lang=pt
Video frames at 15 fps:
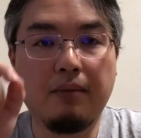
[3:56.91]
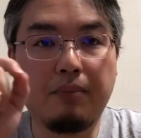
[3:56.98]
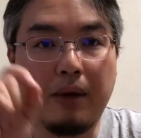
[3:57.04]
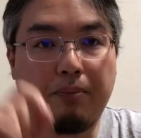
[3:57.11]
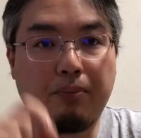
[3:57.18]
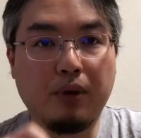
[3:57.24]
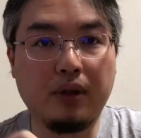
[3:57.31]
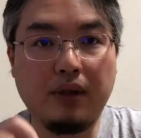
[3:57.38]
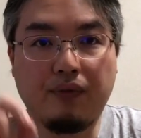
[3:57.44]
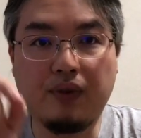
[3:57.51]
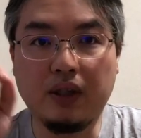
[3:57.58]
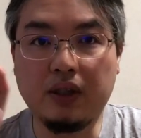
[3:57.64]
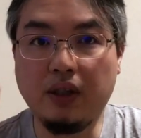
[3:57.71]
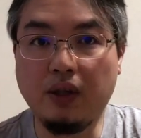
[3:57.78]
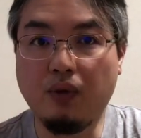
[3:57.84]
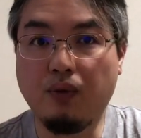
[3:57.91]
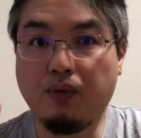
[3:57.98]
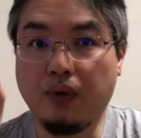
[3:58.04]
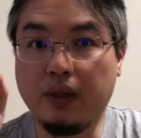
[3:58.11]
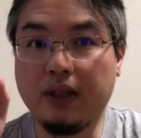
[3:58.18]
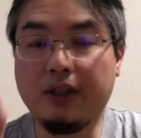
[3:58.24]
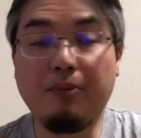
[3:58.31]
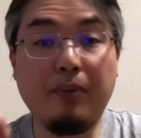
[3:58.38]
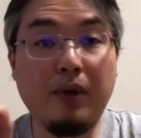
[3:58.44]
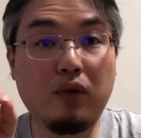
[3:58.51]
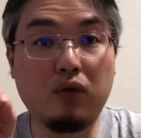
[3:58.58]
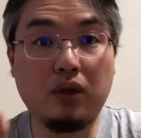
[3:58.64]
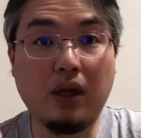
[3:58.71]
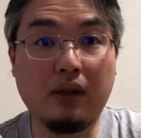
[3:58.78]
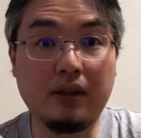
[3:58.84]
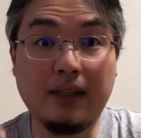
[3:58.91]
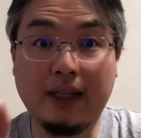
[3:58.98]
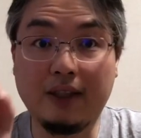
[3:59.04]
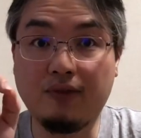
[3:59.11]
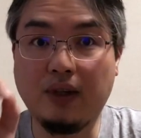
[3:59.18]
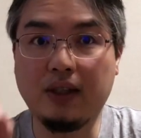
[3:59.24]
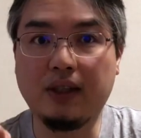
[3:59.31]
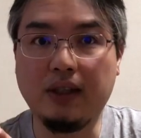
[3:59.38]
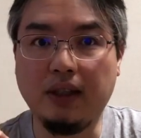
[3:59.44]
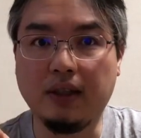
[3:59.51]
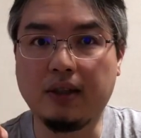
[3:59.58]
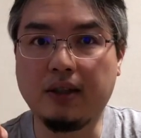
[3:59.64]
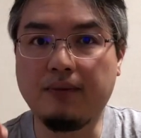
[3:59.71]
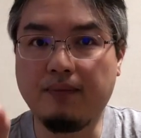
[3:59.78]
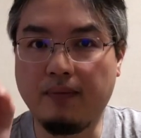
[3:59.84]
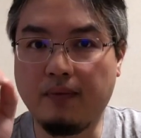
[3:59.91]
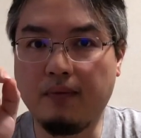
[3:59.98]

para poder fazer o fornecimento da, das vacinas